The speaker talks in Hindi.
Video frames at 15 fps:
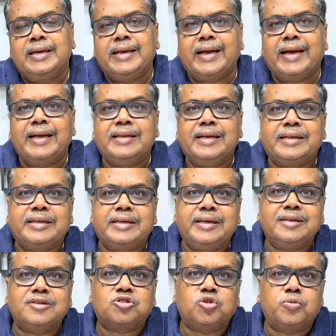देखिए
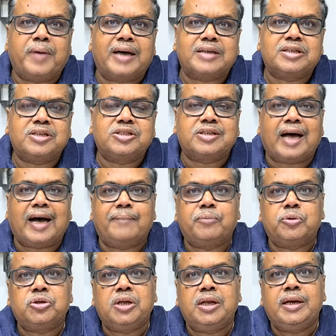नीतीश कुमार से
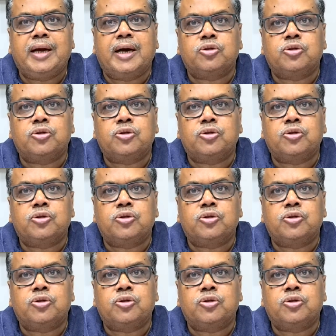शहाबुद्दीन